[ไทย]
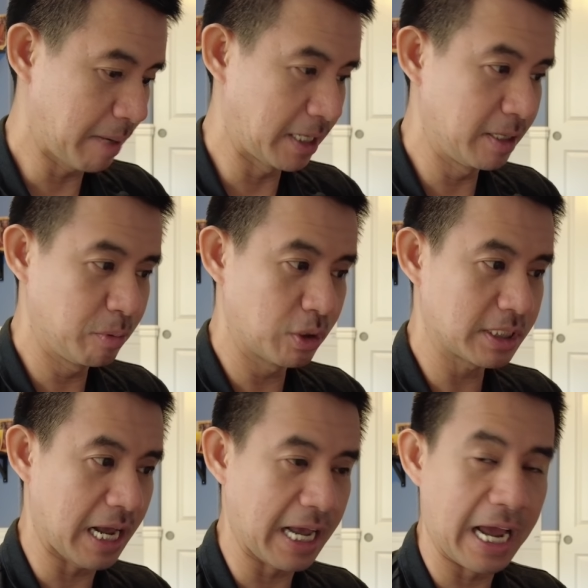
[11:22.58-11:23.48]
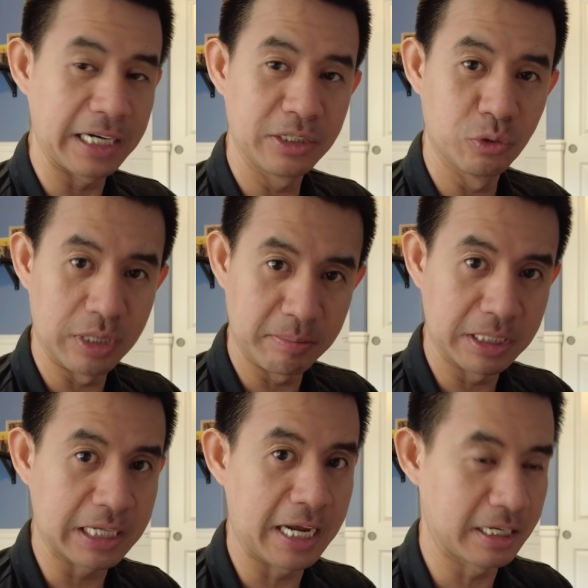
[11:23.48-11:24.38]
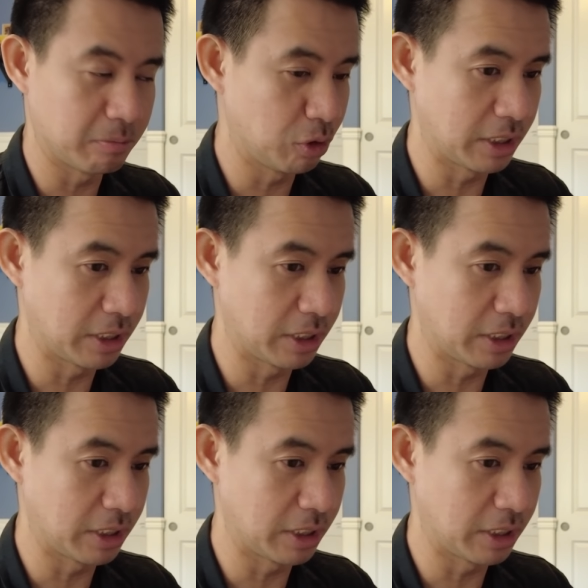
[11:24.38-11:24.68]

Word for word: ครับอันนี้พวกสาขาที่อยู่ในเมืองไทยทั้งห